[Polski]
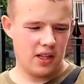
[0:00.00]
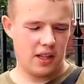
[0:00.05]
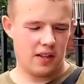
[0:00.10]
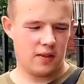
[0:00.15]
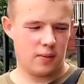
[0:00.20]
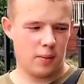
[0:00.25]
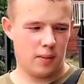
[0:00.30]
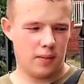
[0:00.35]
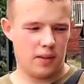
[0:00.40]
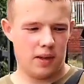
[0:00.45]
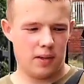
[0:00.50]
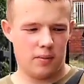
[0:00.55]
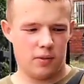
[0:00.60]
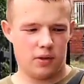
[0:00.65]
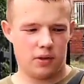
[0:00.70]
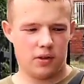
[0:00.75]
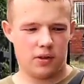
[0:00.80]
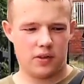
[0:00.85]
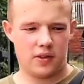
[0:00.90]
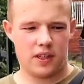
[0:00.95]
Jak wspomniałem,
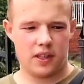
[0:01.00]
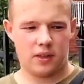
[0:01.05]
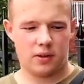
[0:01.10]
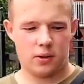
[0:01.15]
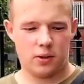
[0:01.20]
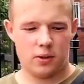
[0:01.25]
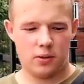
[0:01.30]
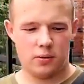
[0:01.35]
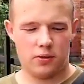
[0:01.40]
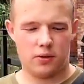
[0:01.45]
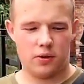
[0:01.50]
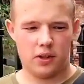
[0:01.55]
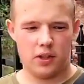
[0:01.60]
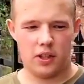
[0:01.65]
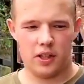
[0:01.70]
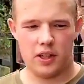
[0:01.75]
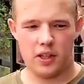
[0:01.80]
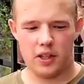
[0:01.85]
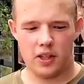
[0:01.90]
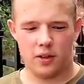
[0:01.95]
było to z datków
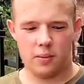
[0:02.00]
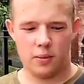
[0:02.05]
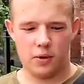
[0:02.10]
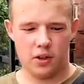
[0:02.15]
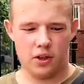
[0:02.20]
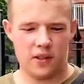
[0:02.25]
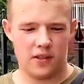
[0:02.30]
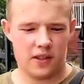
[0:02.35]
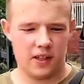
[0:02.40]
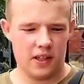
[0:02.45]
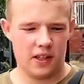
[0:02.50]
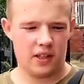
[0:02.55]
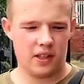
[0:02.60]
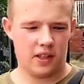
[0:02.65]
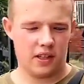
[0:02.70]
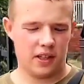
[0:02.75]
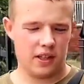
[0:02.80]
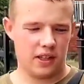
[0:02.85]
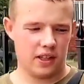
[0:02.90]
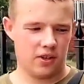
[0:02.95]
e,
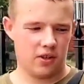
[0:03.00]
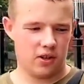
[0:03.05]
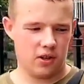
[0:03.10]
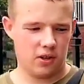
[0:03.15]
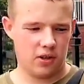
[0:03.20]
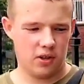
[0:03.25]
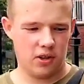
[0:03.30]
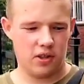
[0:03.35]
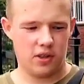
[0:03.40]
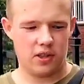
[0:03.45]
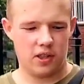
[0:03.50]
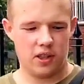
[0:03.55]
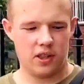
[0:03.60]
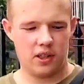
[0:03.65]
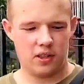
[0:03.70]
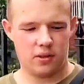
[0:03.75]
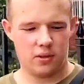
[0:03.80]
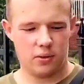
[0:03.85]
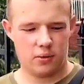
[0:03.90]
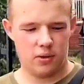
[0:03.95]
obornickich, ale także
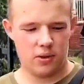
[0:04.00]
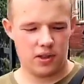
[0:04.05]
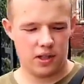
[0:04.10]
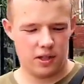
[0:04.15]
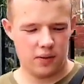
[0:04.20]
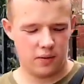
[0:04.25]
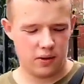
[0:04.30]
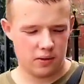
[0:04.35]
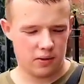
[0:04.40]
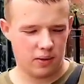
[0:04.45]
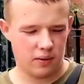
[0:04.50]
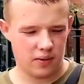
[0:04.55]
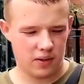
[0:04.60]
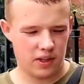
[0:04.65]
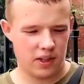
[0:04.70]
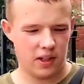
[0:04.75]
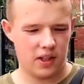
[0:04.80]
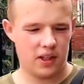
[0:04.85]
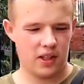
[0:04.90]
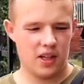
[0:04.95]
rogozińskich, toruńskich,
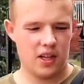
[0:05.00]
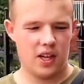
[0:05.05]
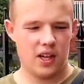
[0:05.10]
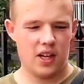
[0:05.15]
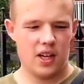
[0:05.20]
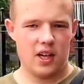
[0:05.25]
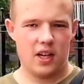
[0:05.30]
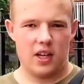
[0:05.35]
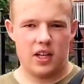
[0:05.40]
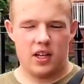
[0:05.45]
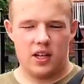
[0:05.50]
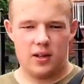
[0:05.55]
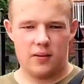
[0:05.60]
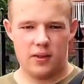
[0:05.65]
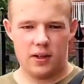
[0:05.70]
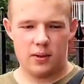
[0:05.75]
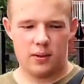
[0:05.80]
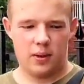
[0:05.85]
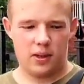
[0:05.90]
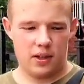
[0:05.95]
wrocławskich
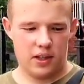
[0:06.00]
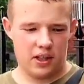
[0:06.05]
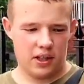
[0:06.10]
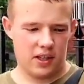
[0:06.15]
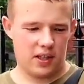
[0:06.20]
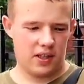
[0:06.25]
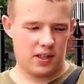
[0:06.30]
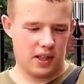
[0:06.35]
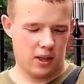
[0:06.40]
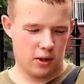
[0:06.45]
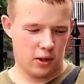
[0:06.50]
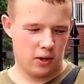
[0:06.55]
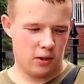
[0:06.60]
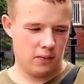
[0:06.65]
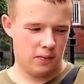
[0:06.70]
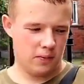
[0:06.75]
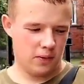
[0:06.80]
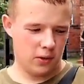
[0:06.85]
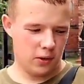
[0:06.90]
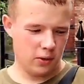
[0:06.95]
i wielu innych
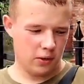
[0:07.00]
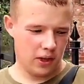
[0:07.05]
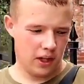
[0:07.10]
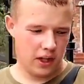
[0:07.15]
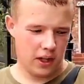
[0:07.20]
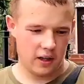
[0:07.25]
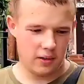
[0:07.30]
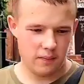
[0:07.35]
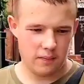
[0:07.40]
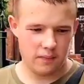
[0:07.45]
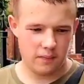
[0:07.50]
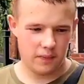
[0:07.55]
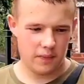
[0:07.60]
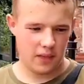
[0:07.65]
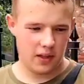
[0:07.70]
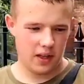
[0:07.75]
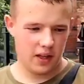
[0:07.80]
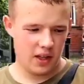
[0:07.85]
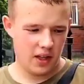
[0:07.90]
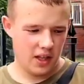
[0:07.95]
staroluteran.
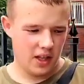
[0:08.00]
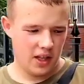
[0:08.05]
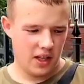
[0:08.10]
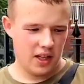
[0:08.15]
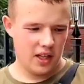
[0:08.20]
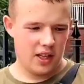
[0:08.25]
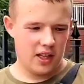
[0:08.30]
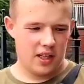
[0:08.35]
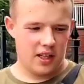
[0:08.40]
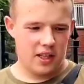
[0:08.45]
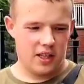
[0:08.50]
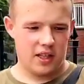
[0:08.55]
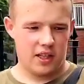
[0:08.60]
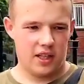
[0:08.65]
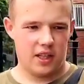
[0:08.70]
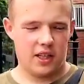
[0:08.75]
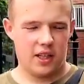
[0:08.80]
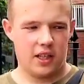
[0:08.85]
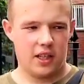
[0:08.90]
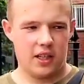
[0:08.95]

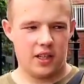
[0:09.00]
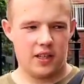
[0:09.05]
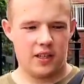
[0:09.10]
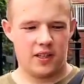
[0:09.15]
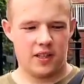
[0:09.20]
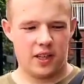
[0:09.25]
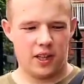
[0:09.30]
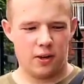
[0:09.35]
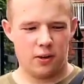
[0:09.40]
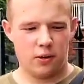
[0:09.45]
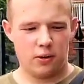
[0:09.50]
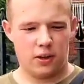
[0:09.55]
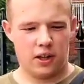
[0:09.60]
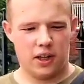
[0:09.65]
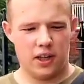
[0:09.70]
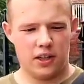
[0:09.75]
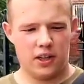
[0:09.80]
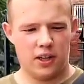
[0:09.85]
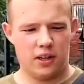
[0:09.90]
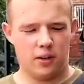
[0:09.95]
E,
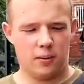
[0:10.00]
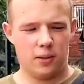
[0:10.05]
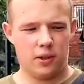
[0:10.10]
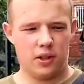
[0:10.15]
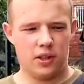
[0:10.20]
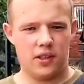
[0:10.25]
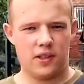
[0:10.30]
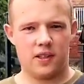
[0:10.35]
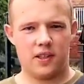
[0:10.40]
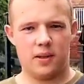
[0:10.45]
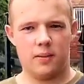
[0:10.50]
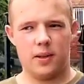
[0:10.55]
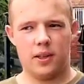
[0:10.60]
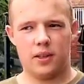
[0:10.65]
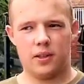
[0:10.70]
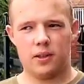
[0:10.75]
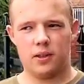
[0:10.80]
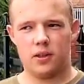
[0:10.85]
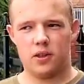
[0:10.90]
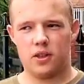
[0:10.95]
staroluteranie obornicy
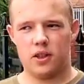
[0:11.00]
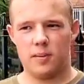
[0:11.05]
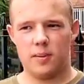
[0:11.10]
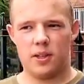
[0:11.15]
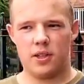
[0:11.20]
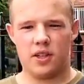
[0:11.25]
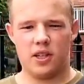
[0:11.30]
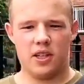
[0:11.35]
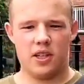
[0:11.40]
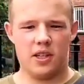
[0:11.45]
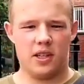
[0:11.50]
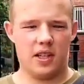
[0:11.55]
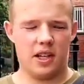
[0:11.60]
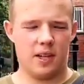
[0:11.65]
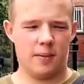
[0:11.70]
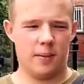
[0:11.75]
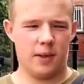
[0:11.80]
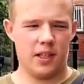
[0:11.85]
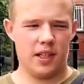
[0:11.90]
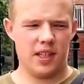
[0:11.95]
mieli to do siebie, że
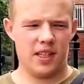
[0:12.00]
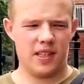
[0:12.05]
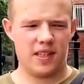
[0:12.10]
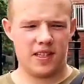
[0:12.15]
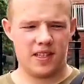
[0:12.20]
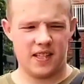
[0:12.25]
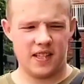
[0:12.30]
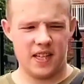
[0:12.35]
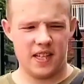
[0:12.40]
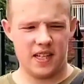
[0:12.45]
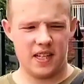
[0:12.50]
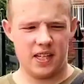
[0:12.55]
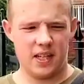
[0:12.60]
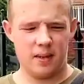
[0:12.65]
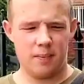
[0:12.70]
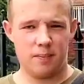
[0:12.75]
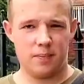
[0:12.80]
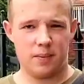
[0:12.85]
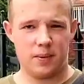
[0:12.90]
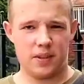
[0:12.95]
jakby nie
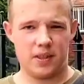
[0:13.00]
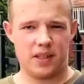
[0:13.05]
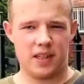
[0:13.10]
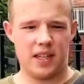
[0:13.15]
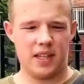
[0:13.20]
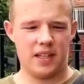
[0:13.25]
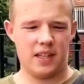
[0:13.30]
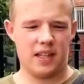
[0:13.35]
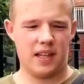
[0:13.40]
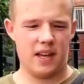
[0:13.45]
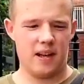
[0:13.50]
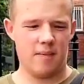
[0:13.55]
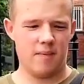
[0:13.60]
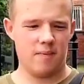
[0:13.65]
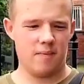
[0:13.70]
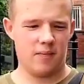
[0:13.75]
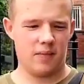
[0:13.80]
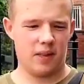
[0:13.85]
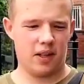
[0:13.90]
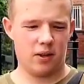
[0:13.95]
istnieli pod
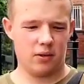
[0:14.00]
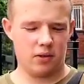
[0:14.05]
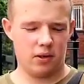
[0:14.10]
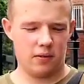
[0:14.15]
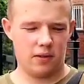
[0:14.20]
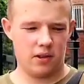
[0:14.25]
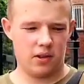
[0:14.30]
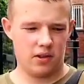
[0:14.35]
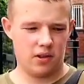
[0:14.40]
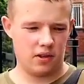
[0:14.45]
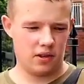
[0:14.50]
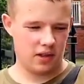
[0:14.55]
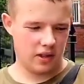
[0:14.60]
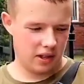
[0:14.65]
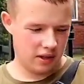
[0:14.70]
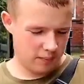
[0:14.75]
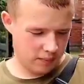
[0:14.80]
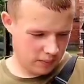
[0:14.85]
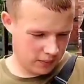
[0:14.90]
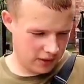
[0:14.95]
względem narodowości,
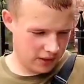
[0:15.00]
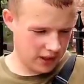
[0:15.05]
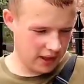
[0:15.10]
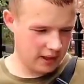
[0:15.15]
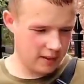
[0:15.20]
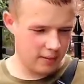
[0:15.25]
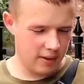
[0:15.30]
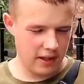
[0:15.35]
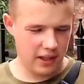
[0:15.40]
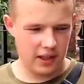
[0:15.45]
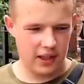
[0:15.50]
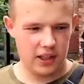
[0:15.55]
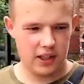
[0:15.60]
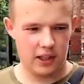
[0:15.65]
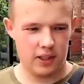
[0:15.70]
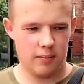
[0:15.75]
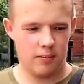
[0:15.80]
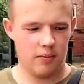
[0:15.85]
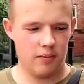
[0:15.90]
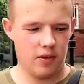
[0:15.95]
pod względem
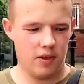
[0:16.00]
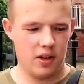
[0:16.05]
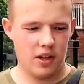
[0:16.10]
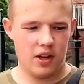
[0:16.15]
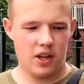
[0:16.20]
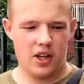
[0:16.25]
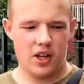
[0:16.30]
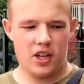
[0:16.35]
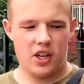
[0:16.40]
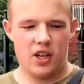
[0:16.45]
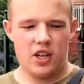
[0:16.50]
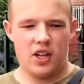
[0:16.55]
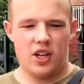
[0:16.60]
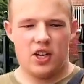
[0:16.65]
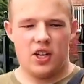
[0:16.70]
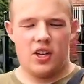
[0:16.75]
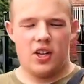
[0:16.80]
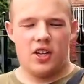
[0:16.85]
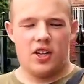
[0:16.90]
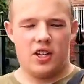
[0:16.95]
religijnym.
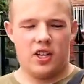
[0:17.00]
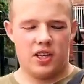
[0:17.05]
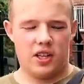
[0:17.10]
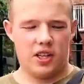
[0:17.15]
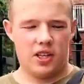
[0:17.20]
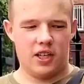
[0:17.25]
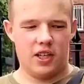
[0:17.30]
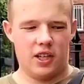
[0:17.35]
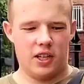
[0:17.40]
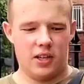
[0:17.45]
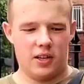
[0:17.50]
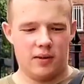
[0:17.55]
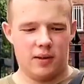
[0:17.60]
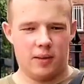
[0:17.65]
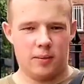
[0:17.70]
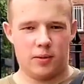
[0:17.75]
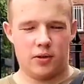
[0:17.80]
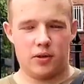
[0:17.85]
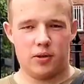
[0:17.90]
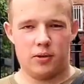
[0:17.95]
E,
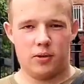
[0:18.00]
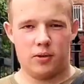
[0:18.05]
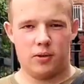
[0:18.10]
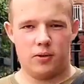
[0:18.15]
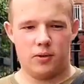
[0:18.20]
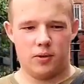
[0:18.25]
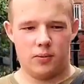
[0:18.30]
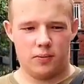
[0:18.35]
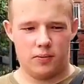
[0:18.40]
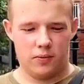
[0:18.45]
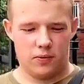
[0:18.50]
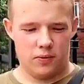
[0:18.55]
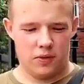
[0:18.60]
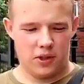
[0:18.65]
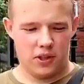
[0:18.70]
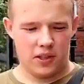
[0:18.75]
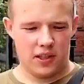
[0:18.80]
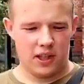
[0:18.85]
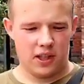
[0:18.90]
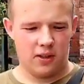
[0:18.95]
na początku
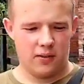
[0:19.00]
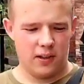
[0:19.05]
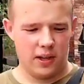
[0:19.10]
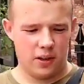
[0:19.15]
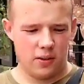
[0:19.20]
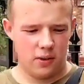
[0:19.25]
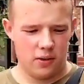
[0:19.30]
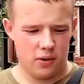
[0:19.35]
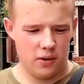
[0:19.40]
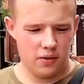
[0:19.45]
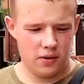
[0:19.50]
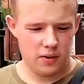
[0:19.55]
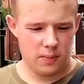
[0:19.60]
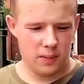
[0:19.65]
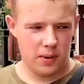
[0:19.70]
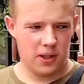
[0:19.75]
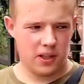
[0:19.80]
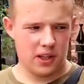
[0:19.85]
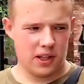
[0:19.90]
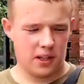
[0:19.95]
XX wieku w
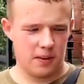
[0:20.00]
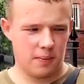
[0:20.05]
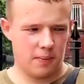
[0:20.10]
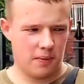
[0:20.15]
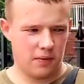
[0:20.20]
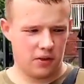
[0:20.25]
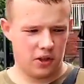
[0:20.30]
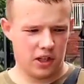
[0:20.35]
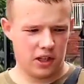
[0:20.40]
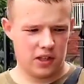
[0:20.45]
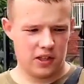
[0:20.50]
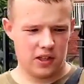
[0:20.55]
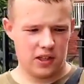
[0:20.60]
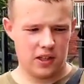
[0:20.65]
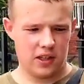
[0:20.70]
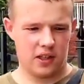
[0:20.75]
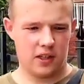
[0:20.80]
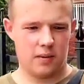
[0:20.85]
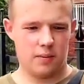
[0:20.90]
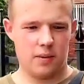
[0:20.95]
spisach
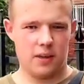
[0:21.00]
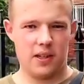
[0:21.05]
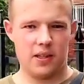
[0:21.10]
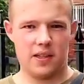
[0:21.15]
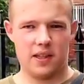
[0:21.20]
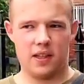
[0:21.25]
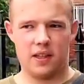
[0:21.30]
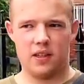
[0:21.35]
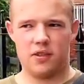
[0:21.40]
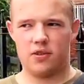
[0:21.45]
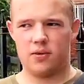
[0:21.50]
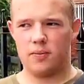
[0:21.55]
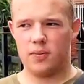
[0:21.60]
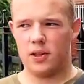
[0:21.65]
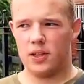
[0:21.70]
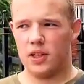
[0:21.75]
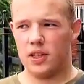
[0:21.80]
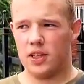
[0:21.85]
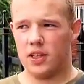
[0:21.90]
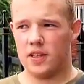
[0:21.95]
powszechnych byli, zalicz,
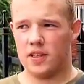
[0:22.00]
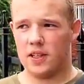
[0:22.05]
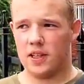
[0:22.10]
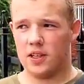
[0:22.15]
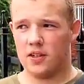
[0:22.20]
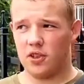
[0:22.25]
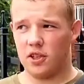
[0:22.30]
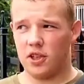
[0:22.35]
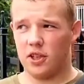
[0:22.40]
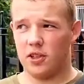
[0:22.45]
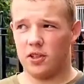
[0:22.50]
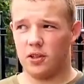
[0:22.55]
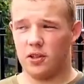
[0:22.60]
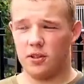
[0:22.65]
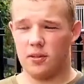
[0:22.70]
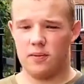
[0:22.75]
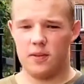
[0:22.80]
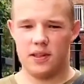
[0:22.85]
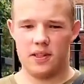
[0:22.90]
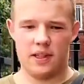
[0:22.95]
byli zaliczeni
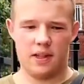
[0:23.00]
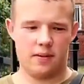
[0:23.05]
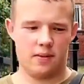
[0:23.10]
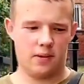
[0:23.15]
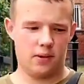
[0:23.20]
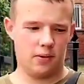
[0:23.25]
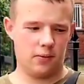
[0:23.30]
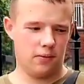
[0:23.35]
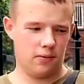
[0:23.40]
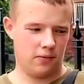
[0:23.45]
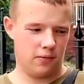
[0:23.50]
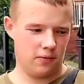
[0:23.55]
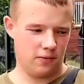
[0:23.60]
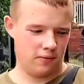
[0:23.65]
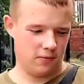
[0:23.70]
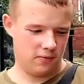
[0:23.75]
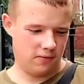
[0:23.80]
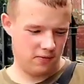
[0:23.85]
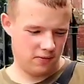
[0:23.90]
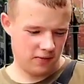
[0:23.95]
do wyznawców
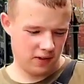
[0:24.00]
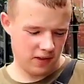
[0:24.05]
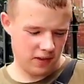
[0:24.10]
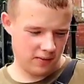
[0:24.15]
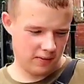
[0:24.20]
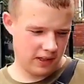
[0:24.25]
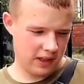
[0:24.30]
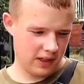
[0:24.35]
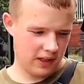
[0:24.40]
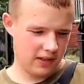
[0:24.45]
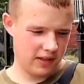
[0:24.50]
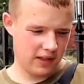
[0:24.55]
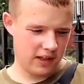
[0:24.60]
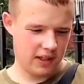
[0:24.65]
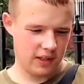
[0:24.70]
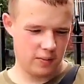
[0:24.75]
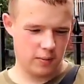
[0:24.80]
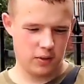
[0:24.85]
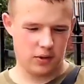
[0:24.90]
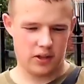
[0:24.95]

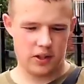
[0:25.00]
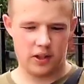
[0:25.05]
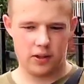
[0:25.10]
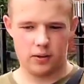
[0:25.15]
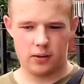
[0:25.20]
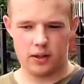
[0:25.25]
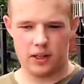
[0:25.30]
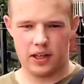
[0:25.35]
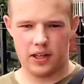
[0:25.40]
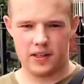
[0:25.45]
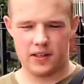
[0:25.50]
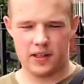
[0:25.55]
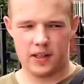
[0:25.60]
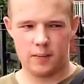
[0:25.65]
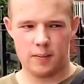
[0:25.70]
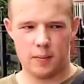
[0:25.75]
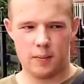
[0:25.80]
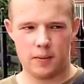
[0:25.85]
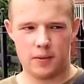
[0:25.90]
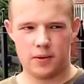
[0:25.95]
ewangelicko-habsburskich,
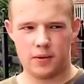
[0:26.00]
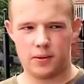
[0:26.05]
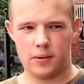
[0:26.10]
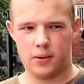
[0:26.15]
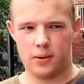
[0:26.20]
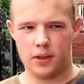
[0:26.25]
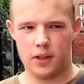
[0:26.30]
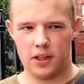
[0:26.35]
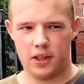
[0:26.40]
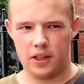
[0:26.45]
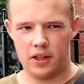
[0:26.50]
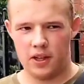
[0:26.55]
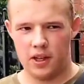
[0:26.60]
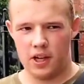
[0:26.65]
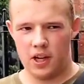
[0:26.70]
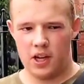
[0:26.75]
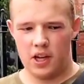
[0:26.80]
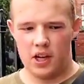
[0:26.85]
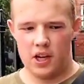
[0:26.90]
luterańskich po prostu i